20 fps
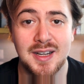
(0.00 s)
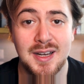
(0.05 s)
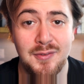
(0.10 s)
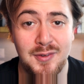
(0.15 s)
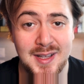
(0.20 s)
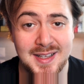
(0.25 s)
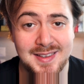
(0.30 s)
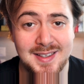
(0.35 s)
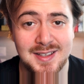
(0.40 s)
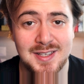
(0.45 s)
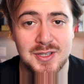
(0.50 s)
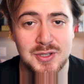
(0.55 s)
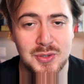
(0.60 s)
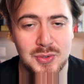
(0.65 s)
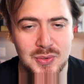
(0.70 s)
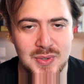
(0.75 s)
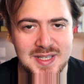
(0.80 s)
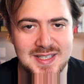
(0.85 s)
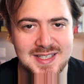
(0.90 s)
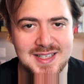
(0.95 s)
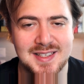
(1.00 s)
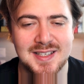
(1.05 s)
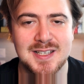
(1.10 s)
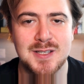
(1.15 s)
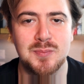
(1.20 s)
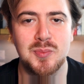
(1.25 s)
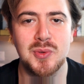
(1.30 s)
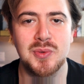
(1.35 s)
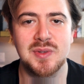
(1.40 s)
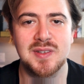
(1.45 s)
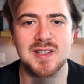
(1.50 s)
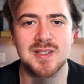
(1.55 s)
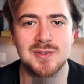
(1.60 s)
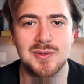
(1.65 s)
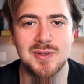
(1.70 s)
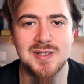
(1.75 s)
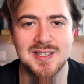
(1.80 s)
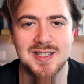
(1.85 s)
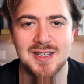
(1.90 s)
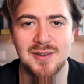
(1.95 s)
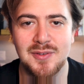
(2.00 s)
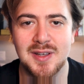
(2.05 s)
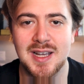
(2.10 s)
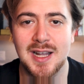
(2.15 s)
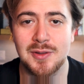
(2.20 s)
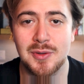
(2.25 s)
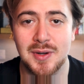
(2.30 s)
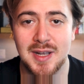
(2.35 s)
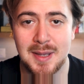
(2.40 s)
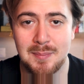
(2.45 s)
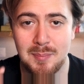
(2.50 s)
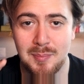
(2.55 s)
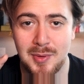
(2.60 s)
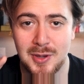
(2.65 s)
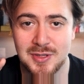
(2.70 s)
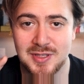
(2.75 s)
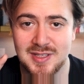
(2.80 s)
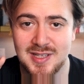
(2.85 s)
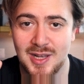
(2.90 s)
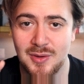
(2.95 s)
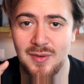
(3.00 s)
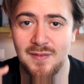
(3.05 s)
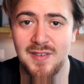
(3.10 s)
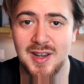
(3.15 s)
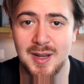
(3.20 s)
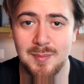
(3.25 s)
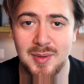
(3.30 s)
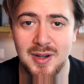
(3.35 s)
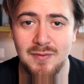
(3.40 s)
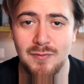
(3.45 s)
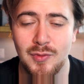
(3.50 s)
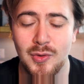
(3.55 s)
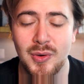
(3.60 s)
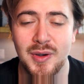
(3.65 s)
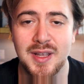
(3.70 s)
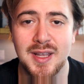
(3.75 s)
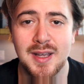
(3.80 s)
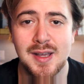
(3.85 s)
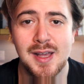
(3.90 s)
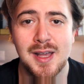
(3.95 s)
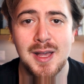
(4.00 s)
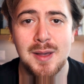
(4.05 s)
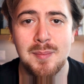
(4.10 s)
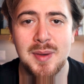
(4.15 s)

Riflettete su questi tre spunti e sul significato che possano avere per voi